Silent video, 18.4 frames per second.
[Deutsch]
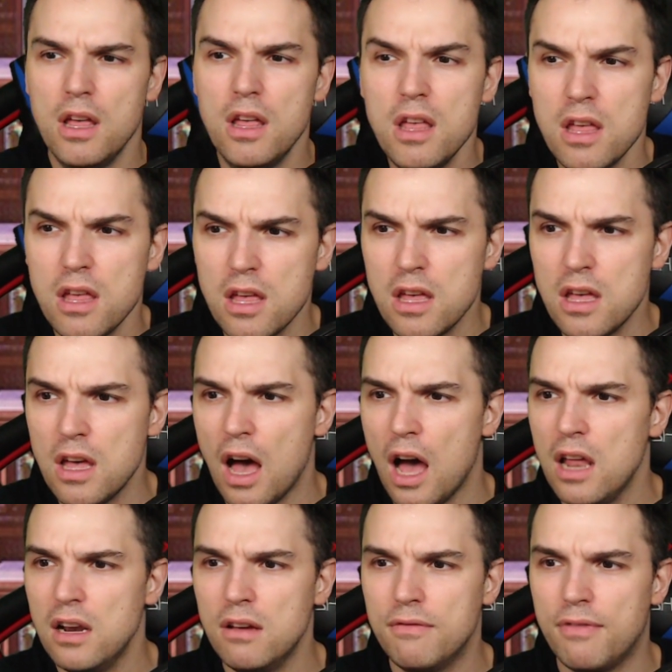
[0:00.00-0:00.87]
äh,
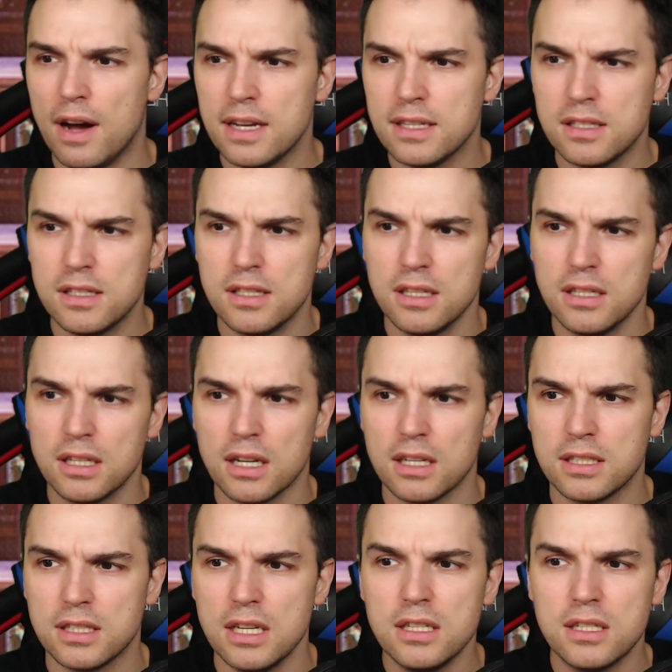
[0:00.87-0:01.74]
alle Weißen sind
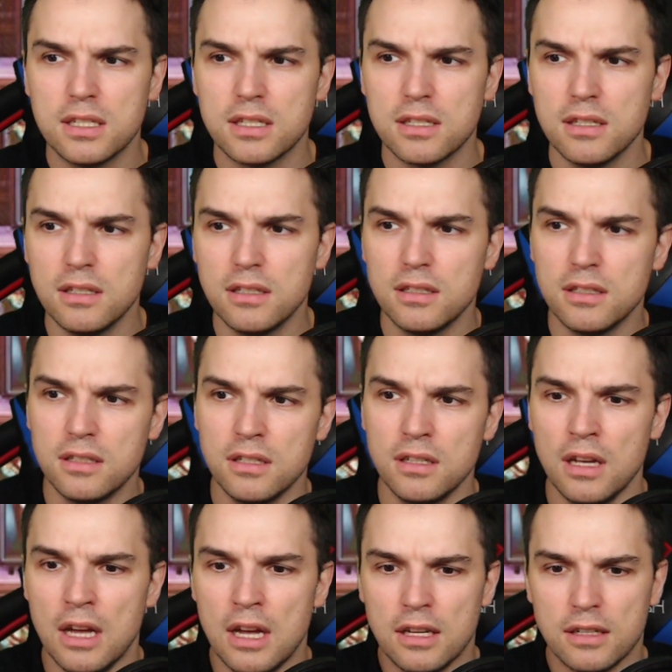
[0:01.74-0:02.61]
Rassisten,